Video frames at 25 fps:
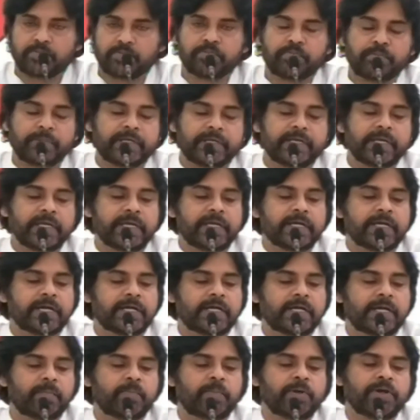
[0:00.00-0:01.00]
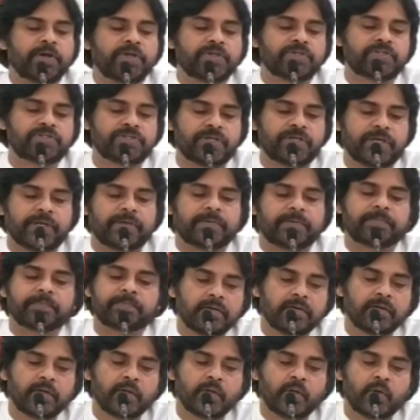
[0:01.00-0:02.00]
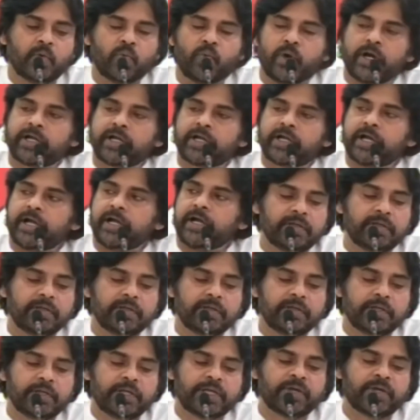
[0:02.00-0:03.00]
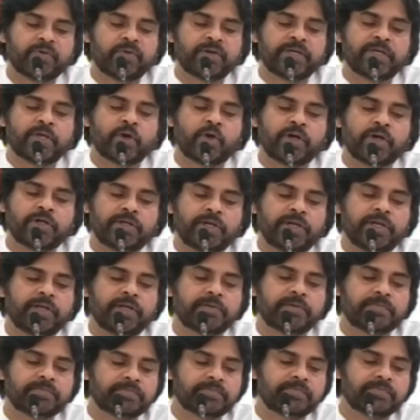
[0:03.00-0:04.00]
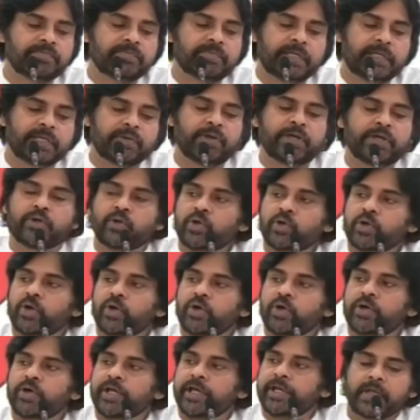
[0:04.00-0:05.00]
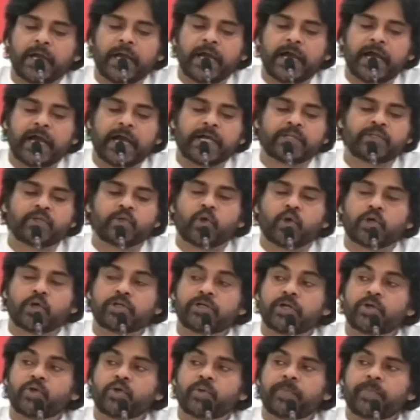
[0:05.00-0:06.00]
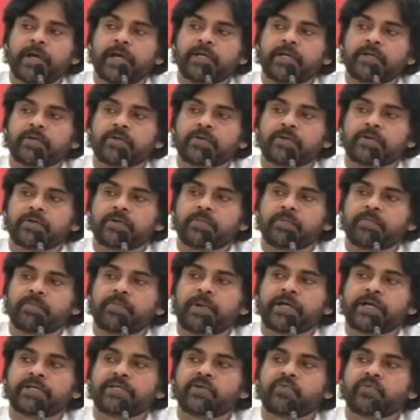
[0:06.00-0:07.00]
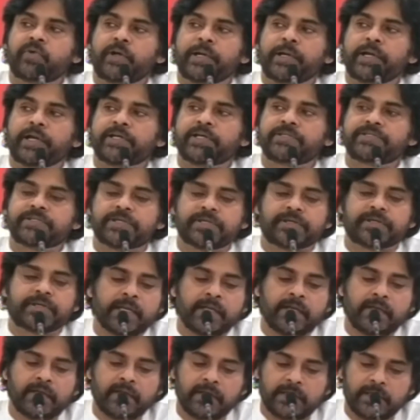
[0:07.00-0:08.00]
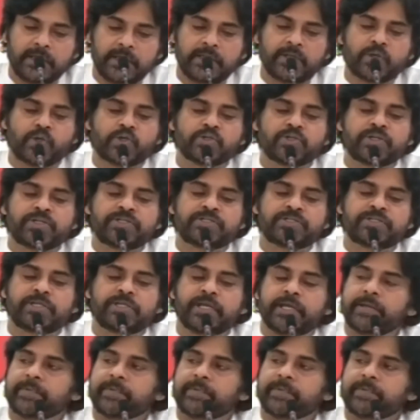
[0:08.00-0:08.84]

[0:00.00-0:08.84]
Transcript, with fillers: మిగిలిన డబ్బు నుంచి ఒక్క ఇరవై ఒకటి ఇరవై రెండులోనే ఐదు కోట్ల రూపాయలు పార్టీ ఫండ్గా ఇచ్చాను ఈ రోజు నుంచి